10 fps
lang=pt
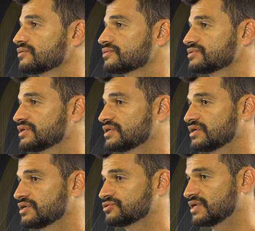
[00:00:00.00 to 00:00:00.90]

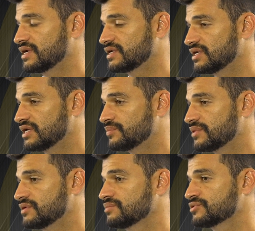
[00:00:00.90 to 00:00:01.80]
consegui ajudar a
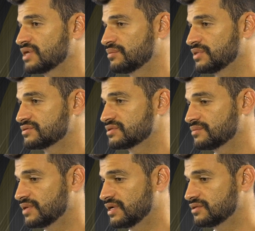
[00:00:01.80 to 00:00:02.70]
equipe, meus amigos
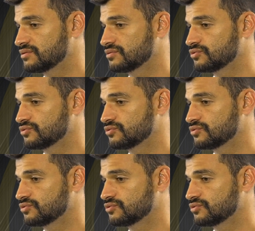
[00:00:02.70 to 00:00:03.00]
também,